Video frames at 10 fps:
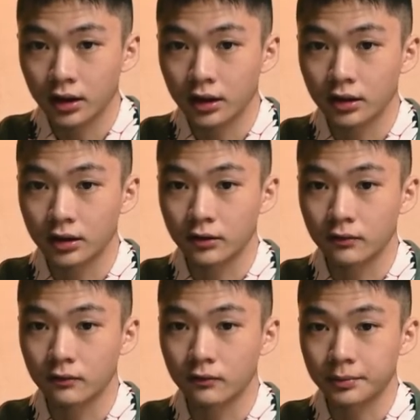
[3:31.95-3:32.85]
uh,
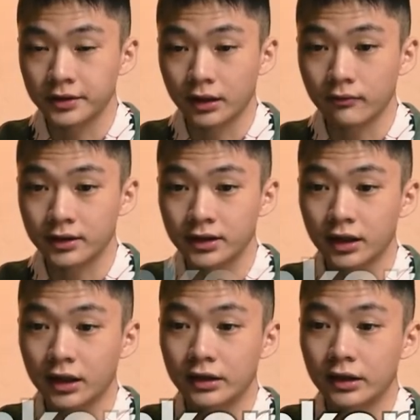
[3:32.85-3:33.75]
website versi
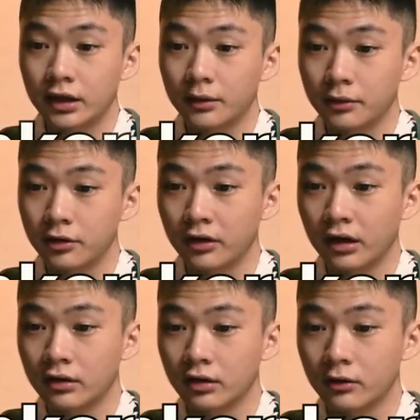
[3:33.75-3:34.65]
ringannya namanya
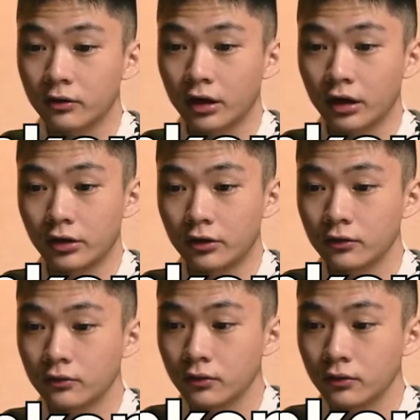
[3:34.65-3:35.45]
Cranker.io